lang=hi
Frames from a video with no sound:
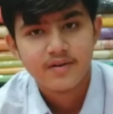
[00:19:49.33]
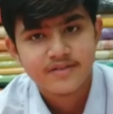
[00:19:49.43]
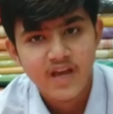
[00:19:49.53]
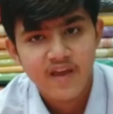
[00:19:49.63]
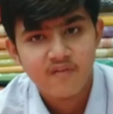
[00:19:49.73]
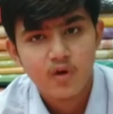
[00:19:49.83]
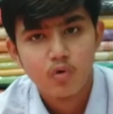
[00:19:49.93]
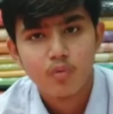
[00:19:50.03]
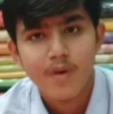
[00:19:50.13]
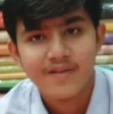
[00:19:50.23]
अच्छा हैवी
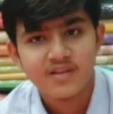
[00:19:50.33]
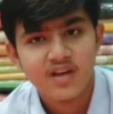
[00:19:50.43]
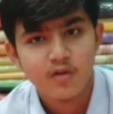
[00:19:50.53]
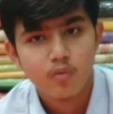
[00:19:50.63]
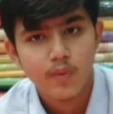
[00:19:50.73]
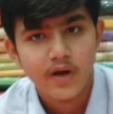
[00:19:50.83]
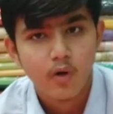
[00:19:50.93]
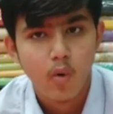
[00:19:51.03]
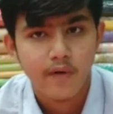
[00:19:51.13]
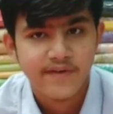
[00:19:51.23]
लुक बांधनी का
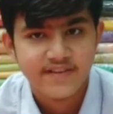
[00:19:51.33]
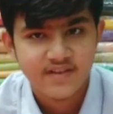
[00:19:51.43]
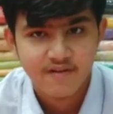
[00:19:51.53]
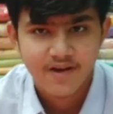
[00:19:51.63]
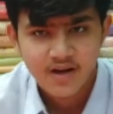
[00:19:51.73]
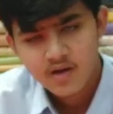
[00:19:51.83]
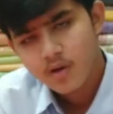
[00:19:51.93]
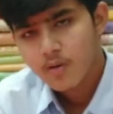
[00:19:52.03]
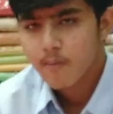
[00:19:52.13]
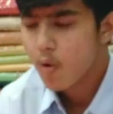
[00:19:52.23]
दुपट्टा कॉन्ट्रास्ट सलवार
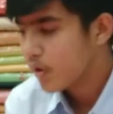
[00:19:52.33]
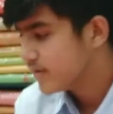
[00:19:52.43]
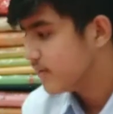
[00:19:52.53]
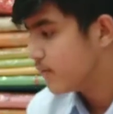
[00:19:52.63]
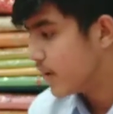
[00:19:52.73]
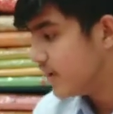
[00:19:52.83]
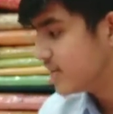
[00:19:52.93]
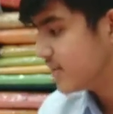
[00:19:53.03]
बहुत ही बड़ी